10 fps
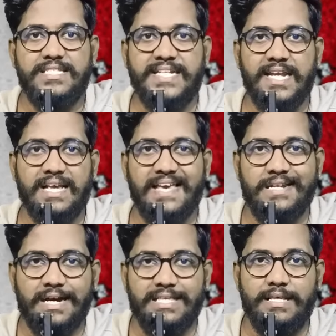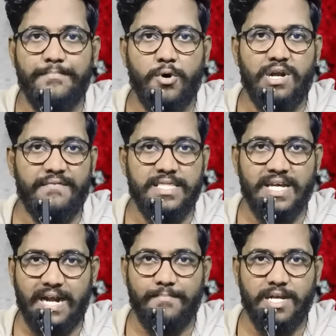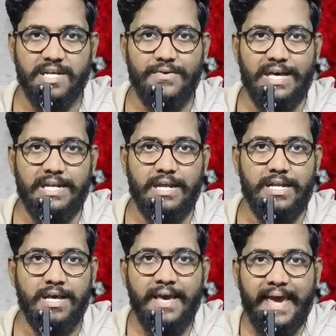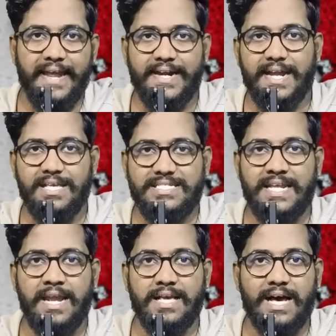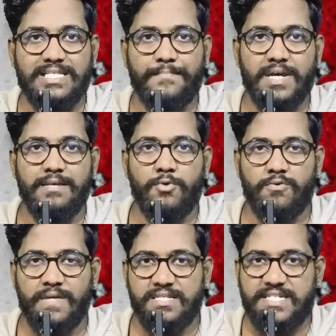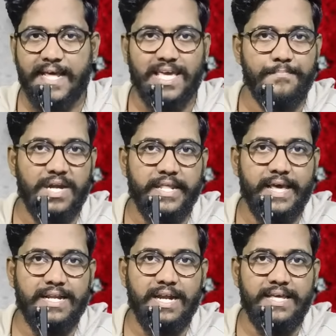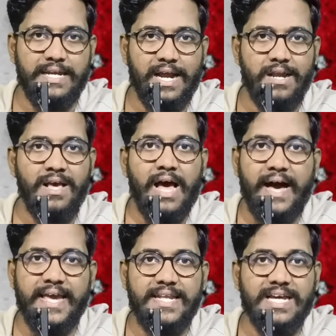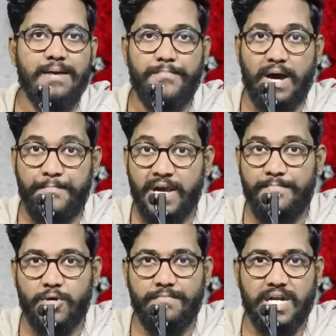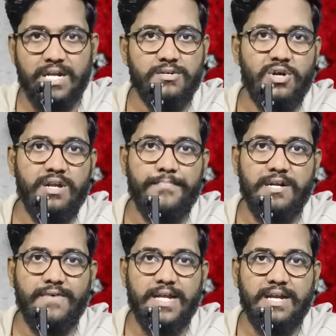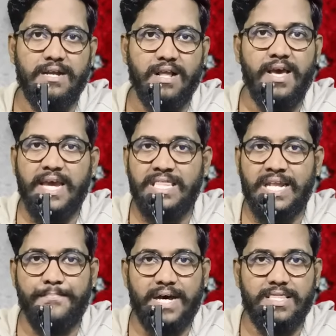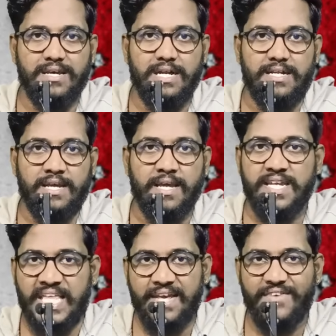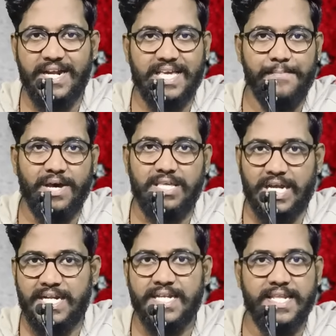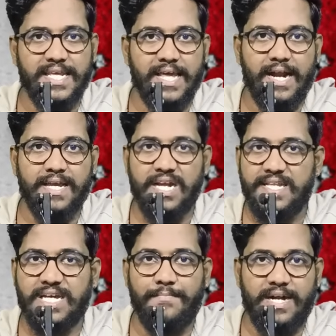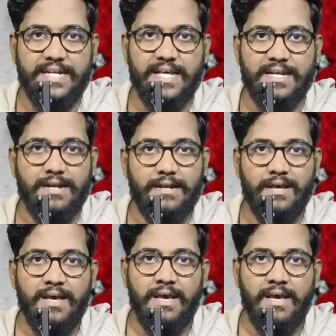இஸ்ரேலுக்கு எதிராக இந்த போரில் வந்து களமிறங்குவார்கள் ஏனென்றால் இஸ்ரேல் காசப்பகுதி முழுவதும் ஸ்ட்ரைக்கை பண்ணினார்கள் என்றால் அங்கே இருக்கிற அப்பாய் பொதுமக்களும் கொல்லப்படுவார்கள் இதனை பார்த்துக்கிட்டு இதனை வேடிக்கை பார்த்துக்கிட்டு நிறைய நாடுகள் இருக்க மாட்டார்கள்